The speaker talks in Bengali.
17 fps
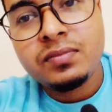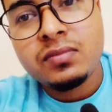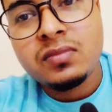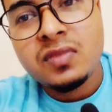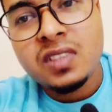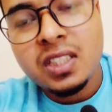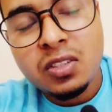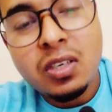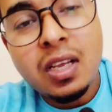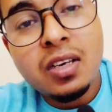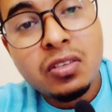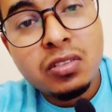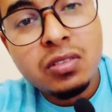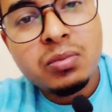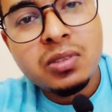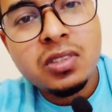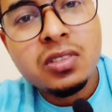একটু আনন্দ
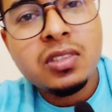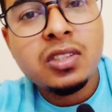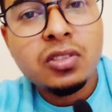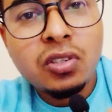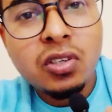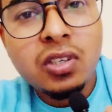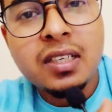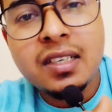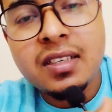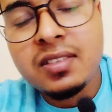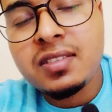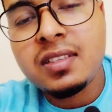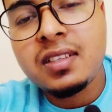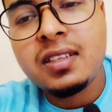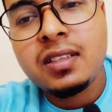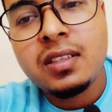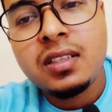বিনোদনের দরকার আছে
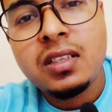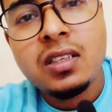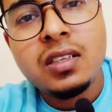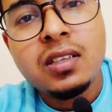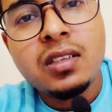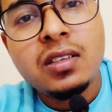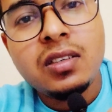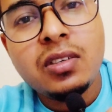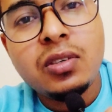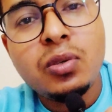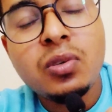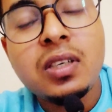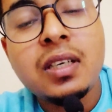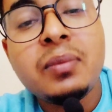ঢুকলাম